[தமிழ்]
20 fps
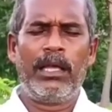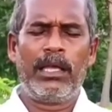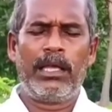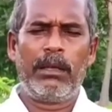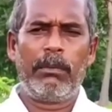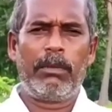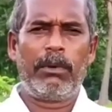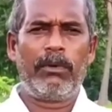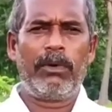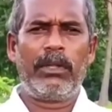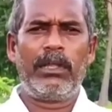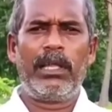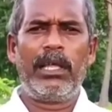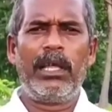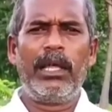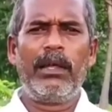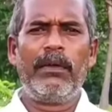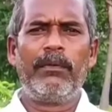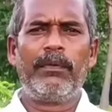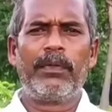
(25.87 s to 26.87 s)
இப்போ வந்து
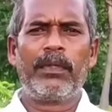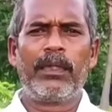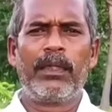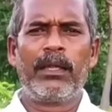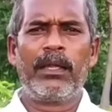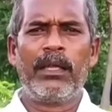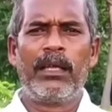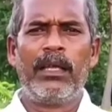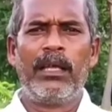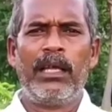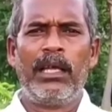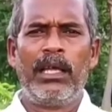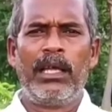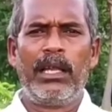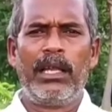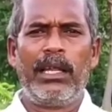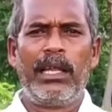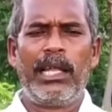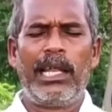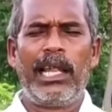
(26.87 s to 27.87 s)

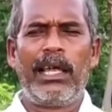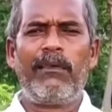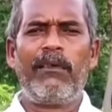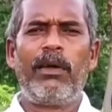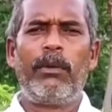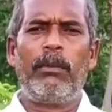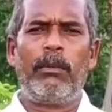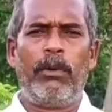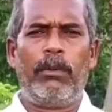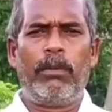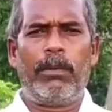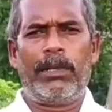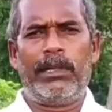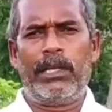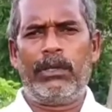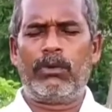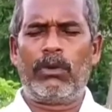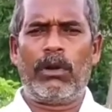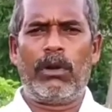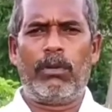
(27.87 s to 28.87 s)
நிலவேம்பு பற்றி
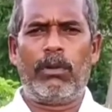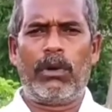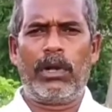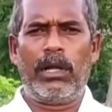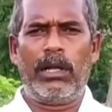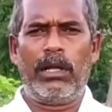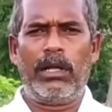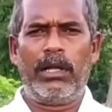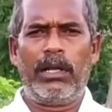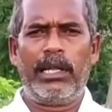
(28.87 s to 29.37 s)
சொல்ல போகிறேன்